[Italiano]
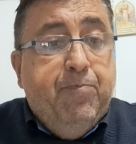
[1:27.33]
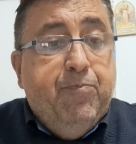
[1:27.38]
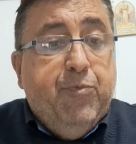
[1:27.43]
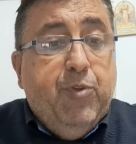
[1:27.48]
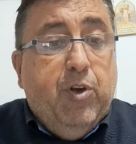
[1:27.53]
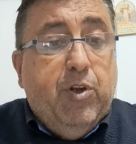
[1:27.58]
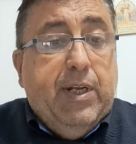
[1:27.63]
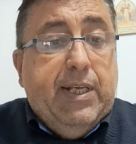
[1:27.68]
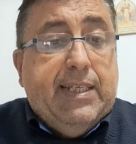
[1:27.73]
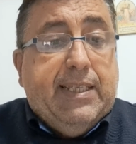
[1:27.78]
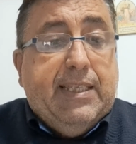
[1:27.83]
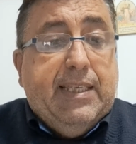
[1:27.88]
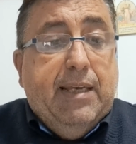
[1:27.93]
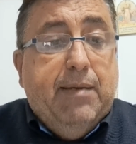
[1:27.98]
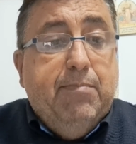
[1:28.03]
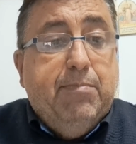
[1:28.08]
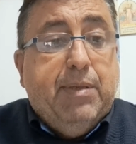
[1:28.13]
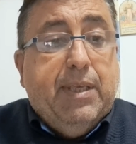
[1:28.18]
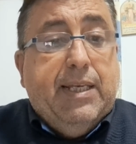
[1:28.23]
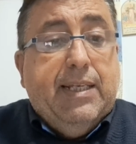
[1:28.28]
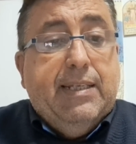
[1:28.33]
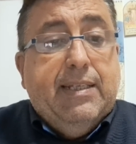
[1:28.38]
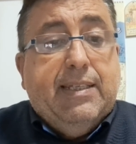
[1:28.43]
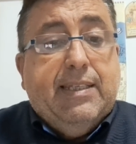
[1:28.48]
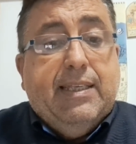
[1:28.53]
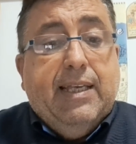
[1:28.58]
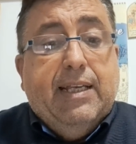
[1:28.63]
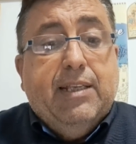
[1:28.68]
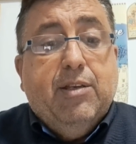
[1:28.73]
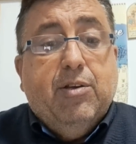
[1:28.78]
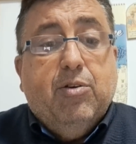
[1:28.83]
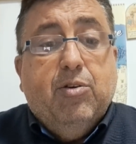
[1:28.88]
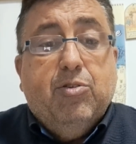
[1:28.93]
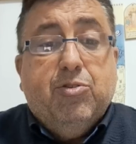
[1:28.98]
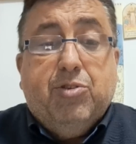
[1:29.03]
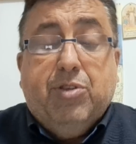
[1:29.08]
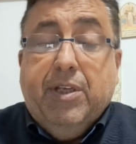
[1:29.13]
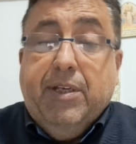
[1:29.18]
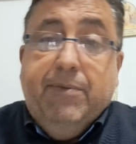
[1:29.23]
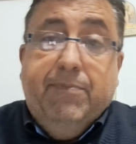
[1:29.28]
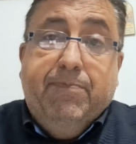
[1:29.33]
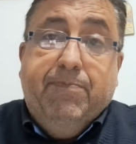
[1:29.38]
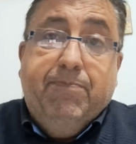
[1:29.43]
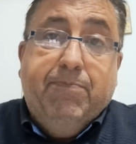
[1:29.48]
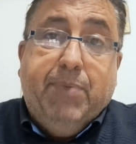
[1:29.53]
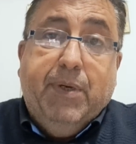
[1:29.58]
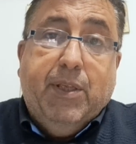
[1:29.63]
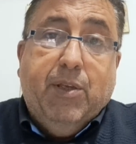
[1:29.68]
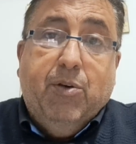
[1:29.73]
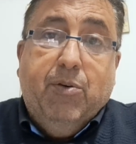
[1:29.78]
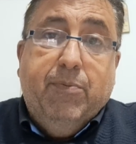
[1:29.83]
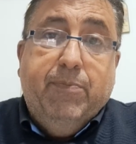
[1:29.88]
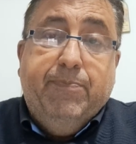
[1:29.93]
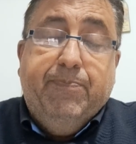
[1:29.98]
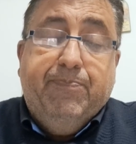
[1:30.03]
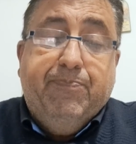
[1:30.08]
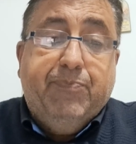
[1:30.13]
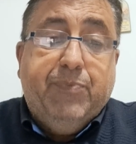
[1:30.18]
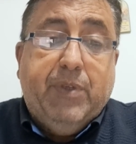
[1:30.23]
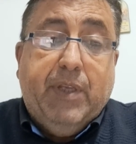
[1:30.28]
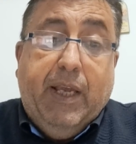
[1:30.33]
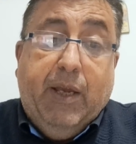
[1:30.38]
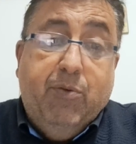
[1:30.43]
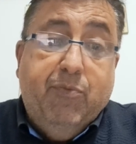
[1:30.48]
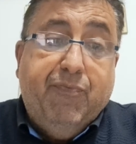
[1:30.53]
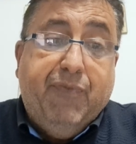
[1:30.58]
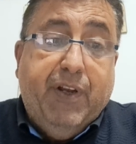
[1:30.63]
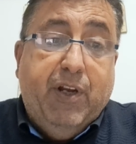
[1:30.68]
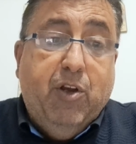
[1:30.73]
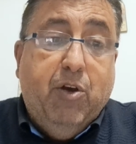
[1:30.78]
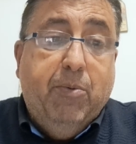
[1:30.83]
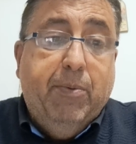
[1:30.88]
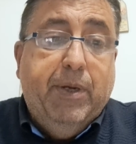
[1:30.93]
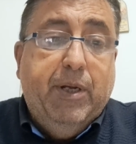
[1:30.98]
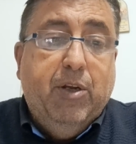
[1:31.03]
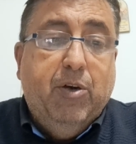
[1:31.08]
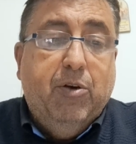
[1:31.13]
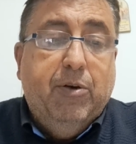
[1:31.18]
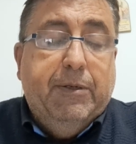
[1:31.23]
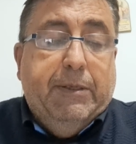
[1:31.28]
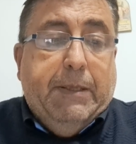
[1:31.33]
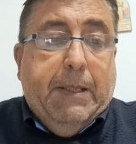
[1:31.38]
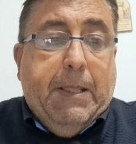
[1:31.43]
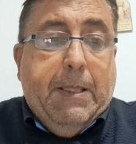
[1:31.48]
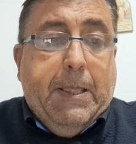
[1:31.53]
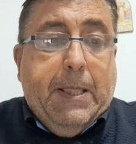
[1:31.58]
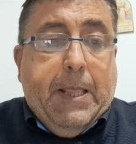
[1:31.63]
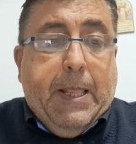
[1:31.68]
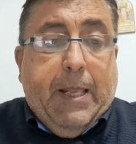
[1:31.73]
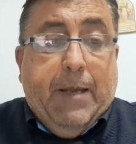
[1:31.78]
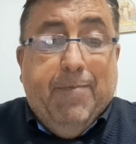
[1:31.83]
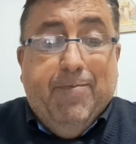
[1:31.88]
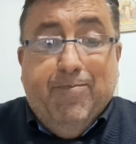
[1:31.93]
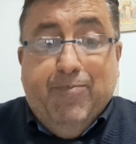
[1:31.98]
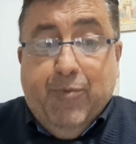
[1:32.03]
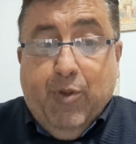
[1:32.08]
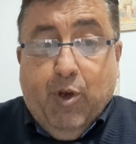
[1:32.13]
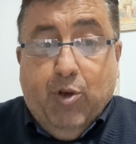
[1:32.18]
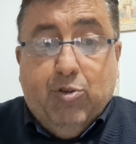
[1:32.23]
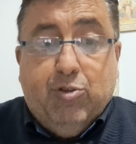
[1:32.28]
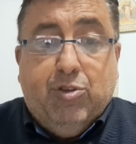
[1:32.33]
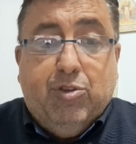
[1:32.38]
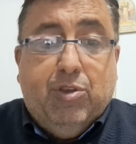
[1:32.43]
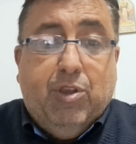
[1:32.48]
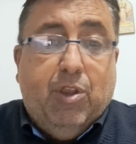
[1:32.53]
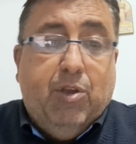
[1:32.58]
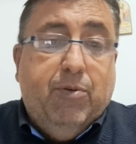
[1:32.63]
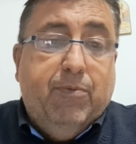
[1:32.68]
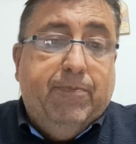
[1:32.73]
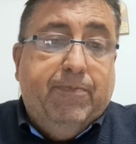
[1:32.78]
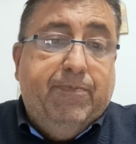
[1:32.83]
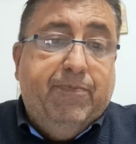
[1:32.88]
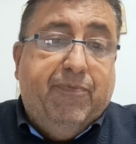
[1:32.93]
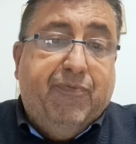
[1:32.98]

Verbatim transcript: Non è sempre stato così, però, è un fenomeno nostro.